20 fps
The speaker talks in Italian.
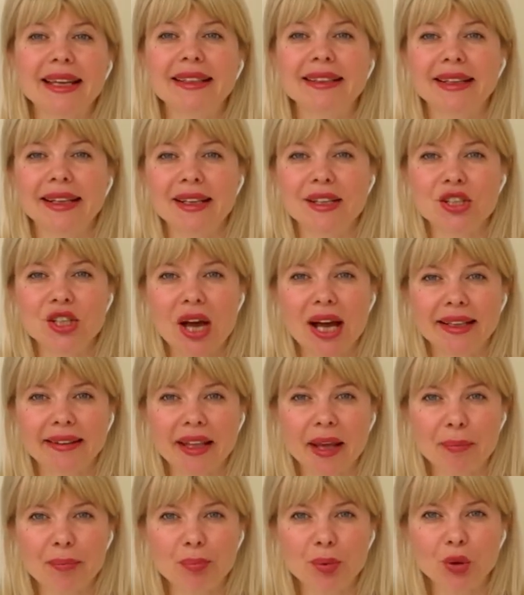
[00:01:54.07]

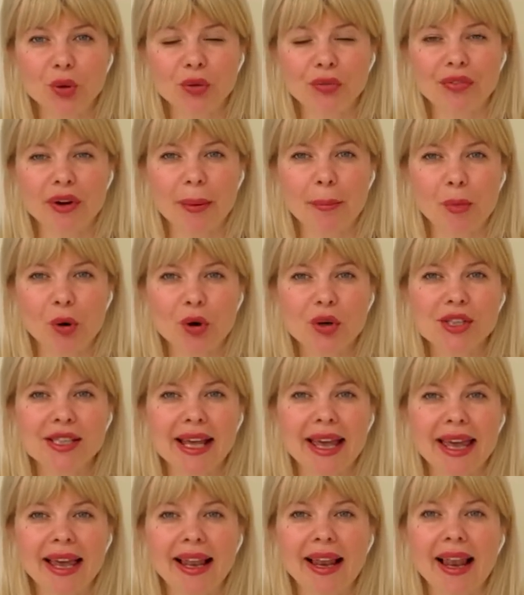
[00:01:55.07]
intrecciata più famosa è